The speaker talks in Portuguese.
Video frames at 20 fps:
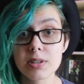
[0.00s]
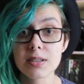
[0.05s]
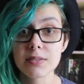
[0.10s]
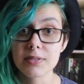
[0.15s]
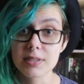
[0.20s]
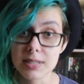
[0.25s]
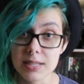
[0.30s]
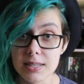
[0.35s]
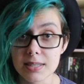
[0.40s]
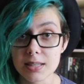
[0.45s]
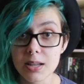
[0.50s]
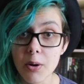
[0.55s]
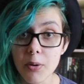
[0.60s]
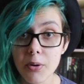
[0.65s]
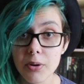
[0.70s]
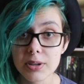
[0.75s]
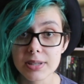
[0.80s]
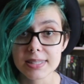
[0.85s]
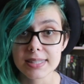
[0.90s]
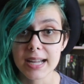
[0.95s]
E se vocês não
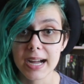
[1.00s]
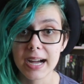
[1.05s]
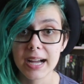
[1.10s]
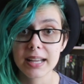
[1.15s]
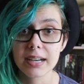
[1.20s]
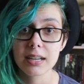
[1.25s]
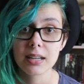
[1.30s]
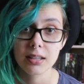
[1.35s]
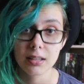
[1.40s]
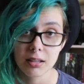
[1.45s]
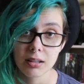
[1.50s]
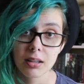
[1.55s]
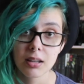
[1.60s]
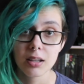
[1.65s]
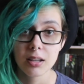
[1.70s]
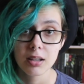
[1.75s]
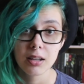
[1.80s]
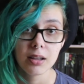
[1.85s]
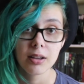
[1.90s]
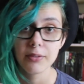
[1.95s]
gostarem,
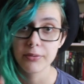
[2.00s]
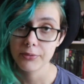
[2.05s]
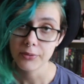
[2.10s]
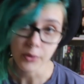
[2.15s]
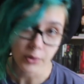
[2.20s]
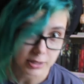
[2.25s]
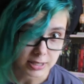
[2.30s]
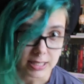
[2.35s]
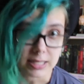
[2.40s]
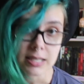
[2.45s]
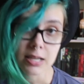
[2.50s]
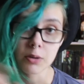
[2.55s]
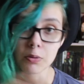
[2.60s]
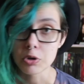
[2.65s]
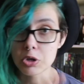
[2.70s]
foda-se,